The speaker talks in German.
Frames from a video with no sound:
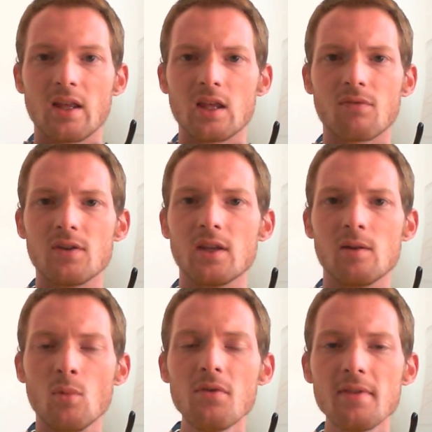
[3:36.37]
Ich finde,
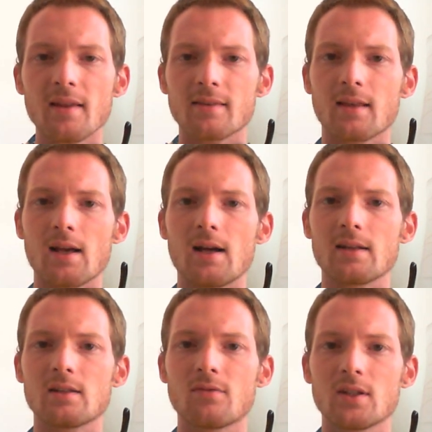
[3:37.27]
die müssen das gar
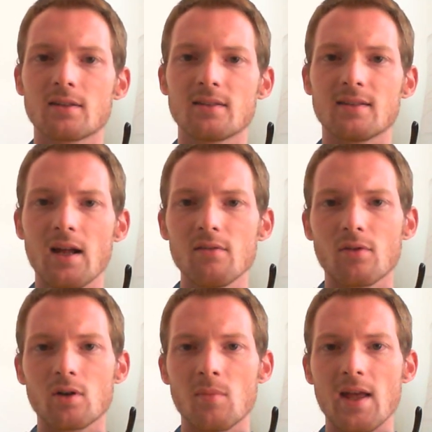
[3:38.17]
nicht. Ich finde das Design
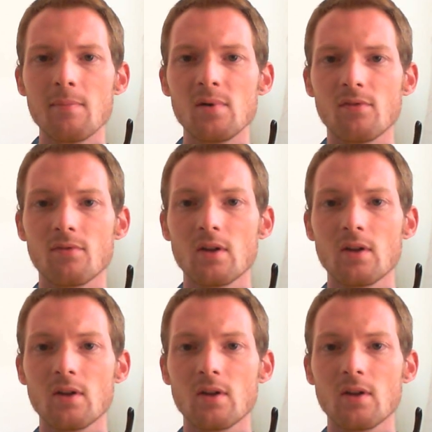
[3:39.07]
von einem Apple